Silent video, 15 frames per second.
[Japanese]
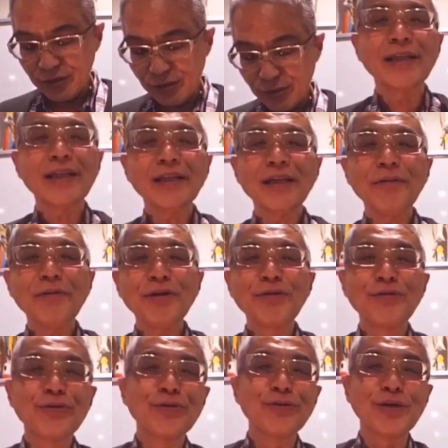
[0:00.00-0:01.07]
いです温め
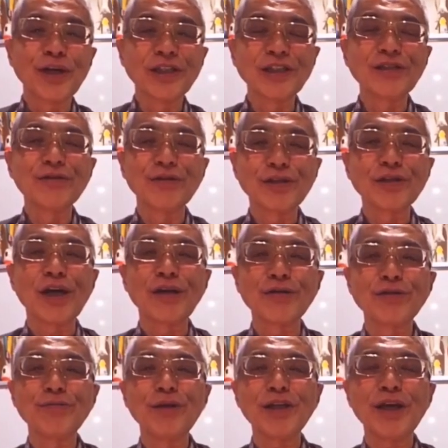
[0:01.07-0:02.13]
るというのが必要ですあ
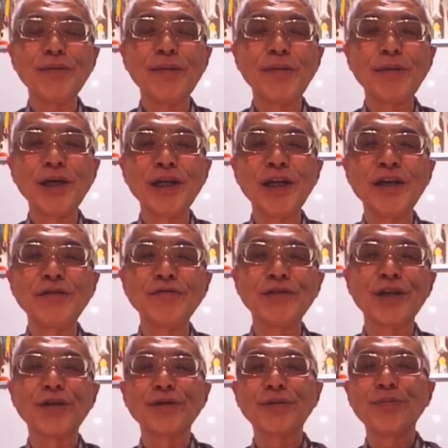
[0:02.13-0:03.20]
の冷たいまま入れる
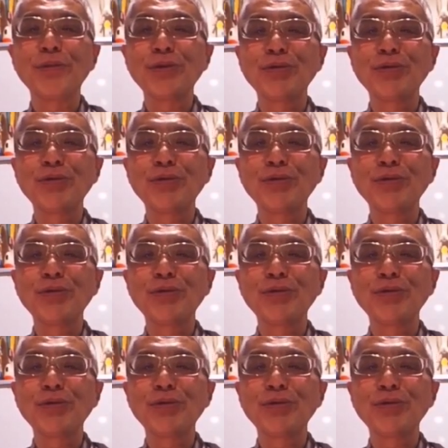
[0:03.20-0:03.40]
んじゃなく